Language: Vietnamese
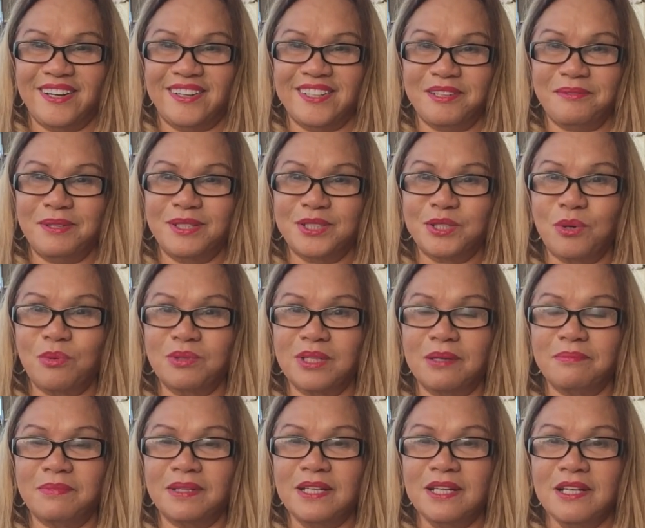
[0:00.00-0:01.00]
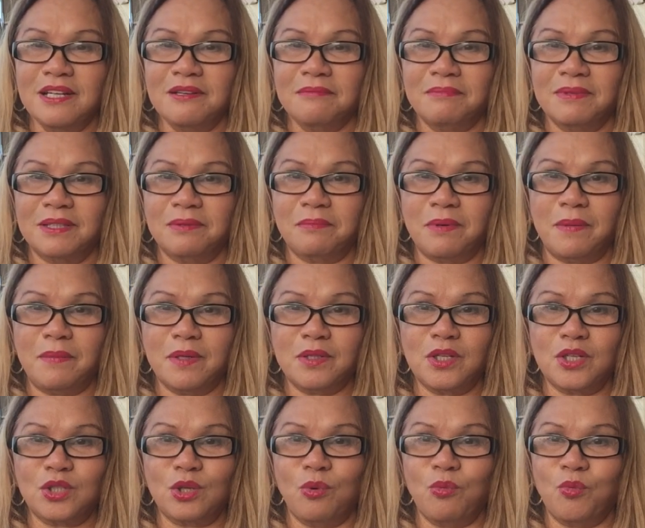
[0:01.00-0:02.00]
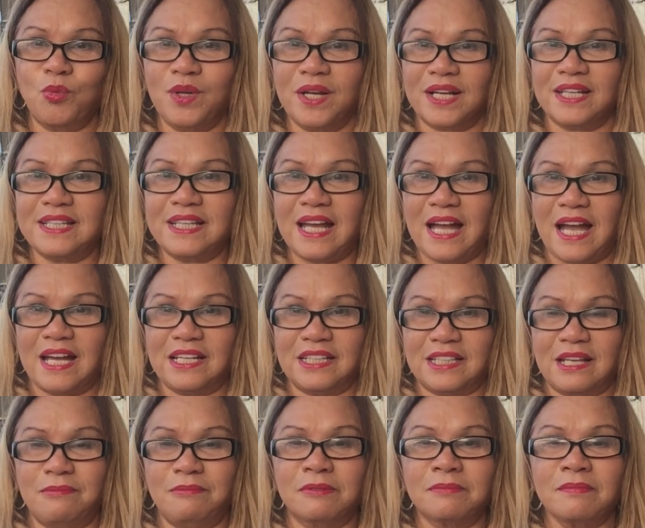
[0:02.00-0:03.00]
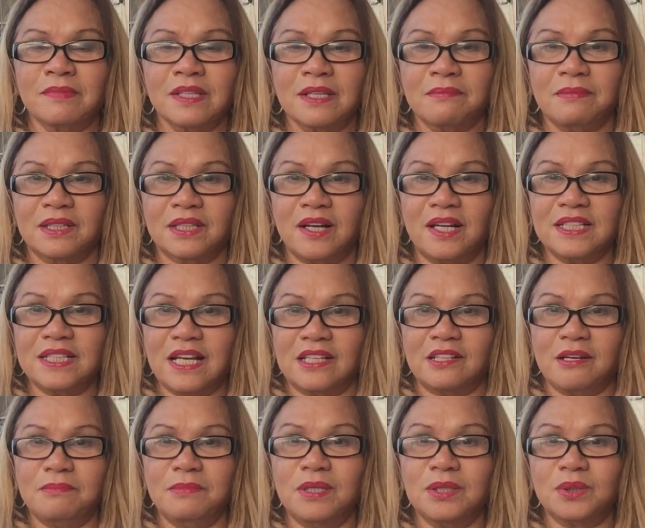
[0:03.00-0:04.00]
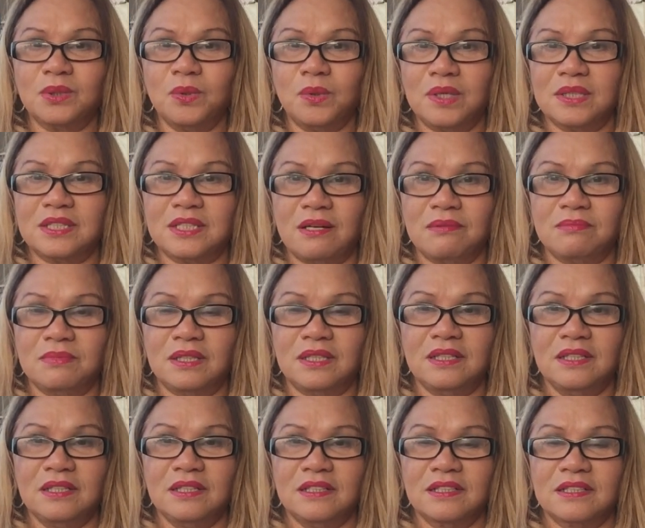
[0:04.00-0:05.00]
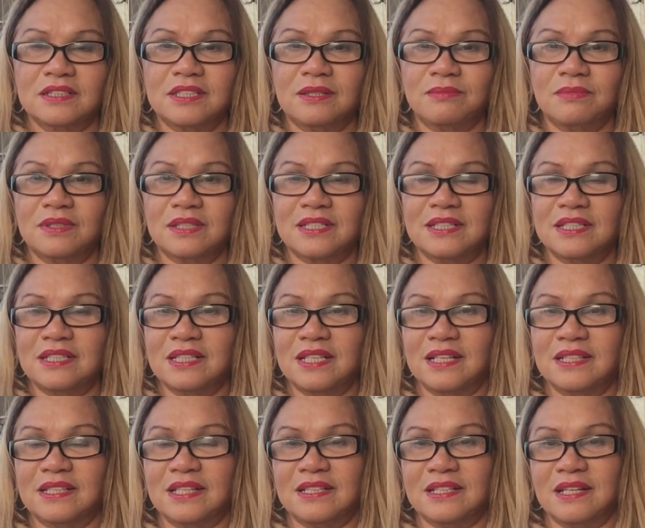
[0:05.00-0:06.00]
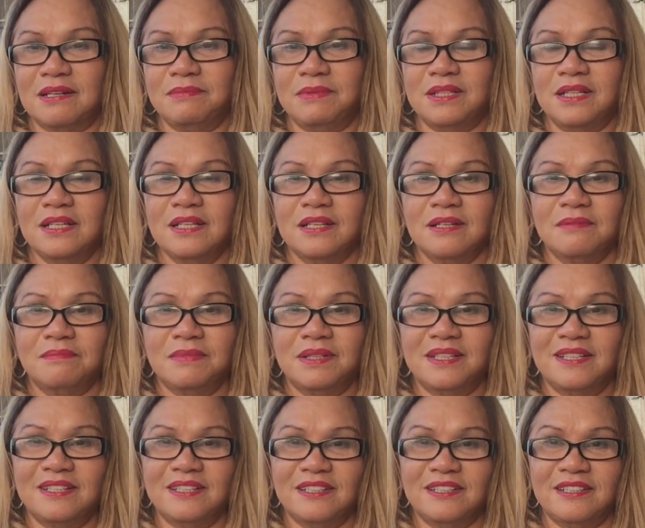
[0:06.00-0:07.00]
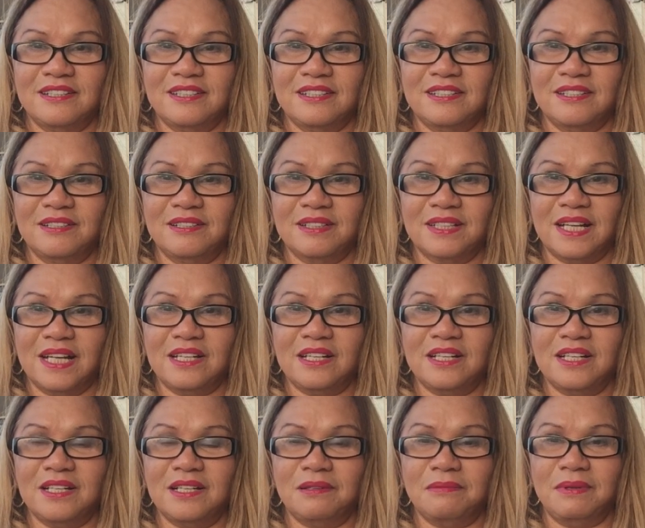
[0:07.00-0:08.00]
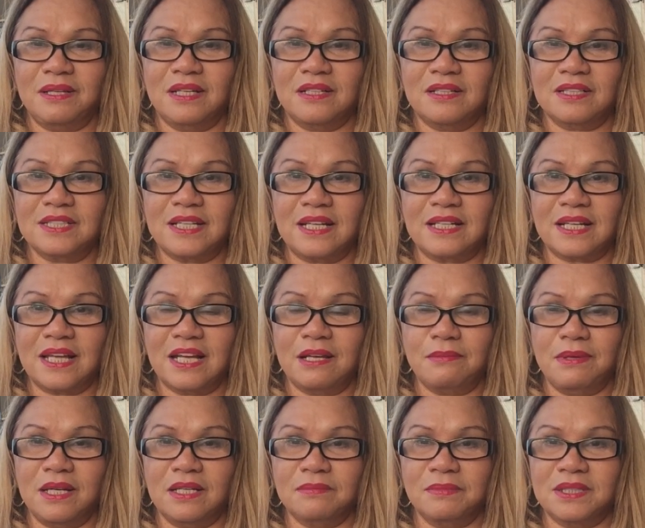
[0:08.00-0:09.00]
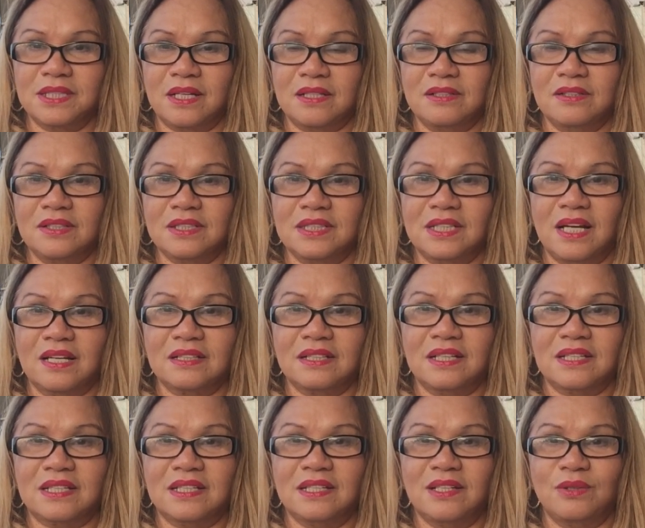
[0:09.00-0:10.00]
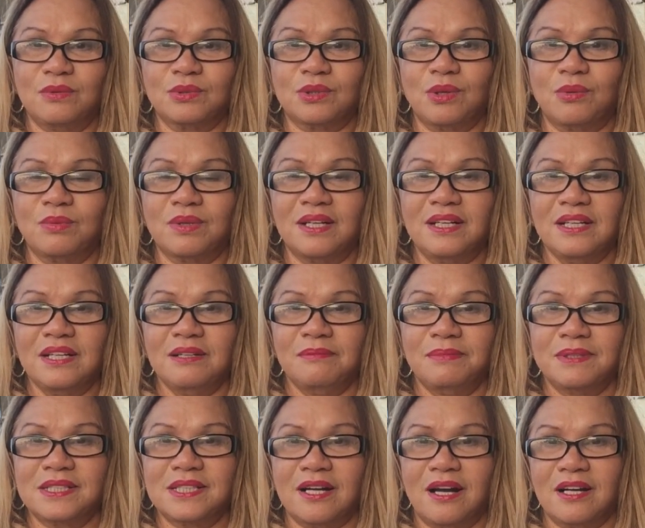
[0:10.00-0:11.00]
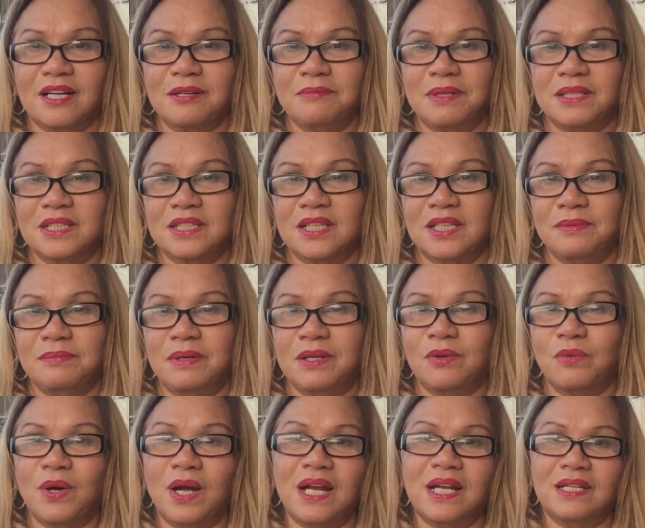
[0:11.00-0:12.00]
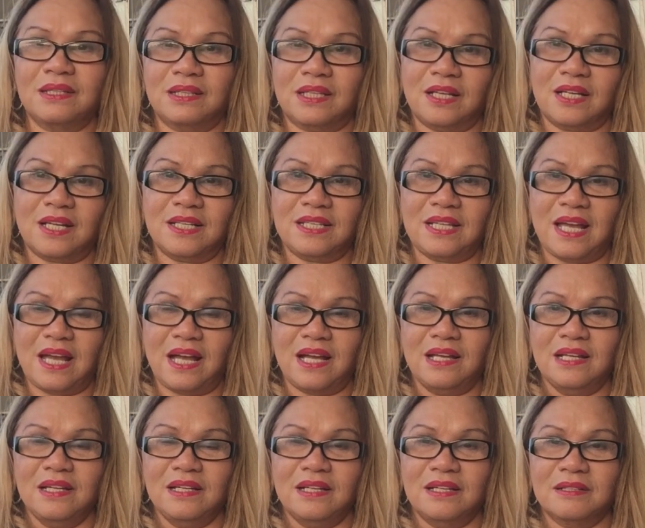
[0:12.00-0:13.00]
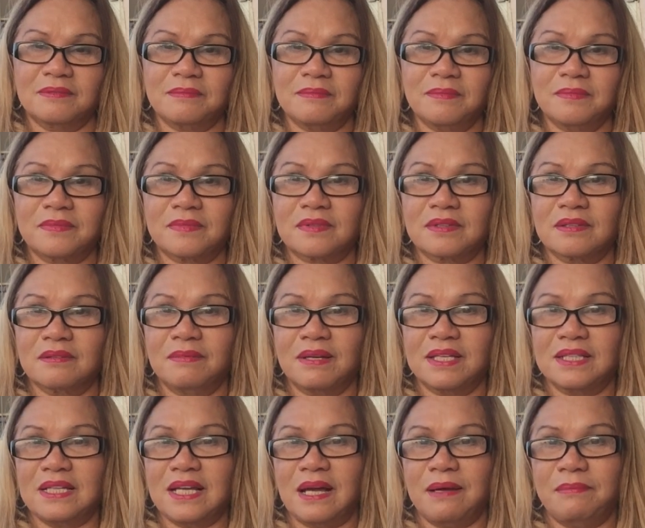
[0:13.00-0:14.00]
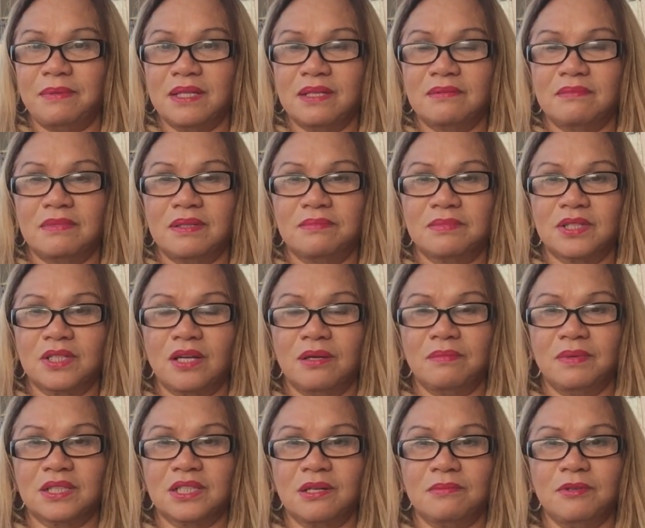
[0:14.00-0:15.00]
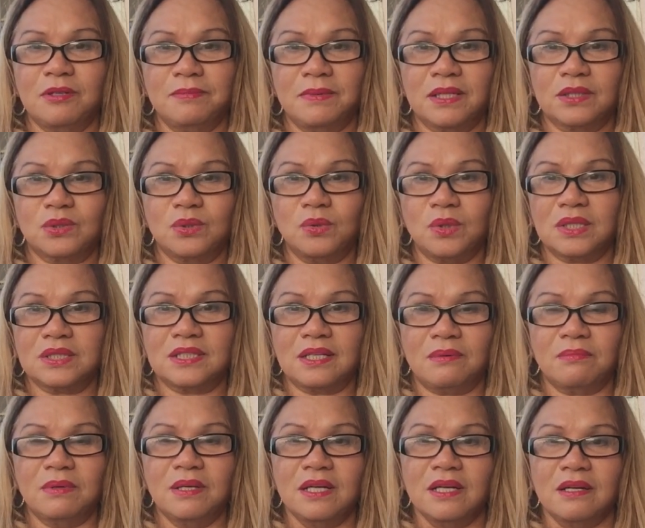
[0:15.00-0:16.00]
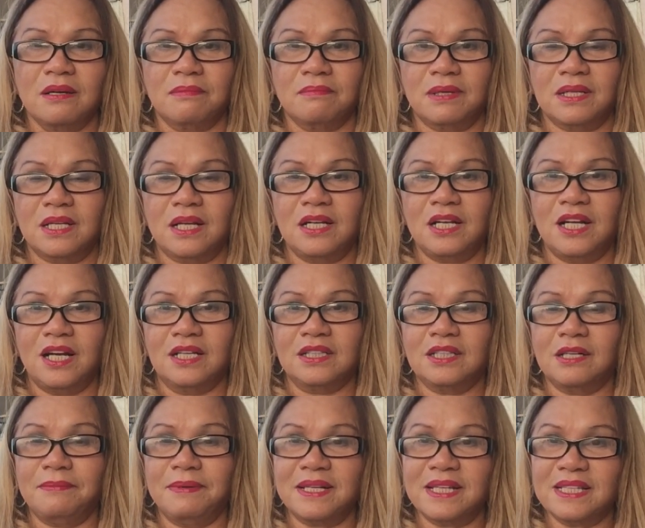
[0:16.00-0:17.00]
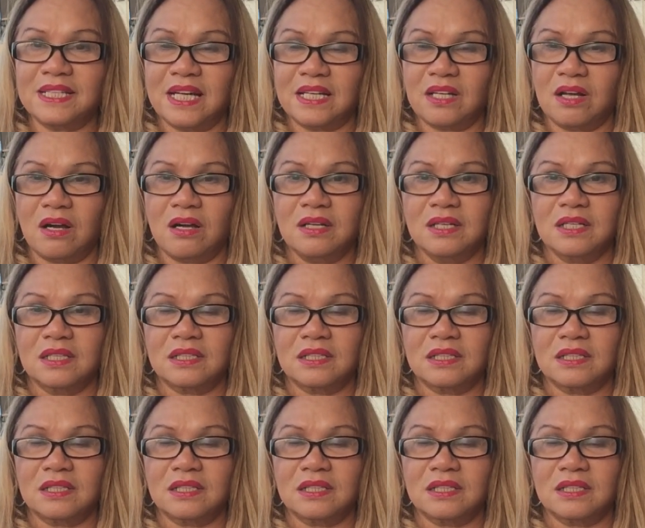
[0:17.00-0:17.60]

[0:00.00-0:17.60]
hồi đó mình rung lắm á mình bà bán nó rung nguyên cái nhà tại mình, mình có nhà cho mướn tuốt ở trong á xong rồi cái thành thành ra mình mình uh, nghe nói là biển nó sẽ ngay biển mình sợ nước dân này kia lung tung á mình sợ cái mình thì mình qua lên tới cái nhà um, mấy cái nhà mình mình chờ mình cho mướn mà tuốt ở trong mà lỡ lỡ rồi mấy cái nhà đó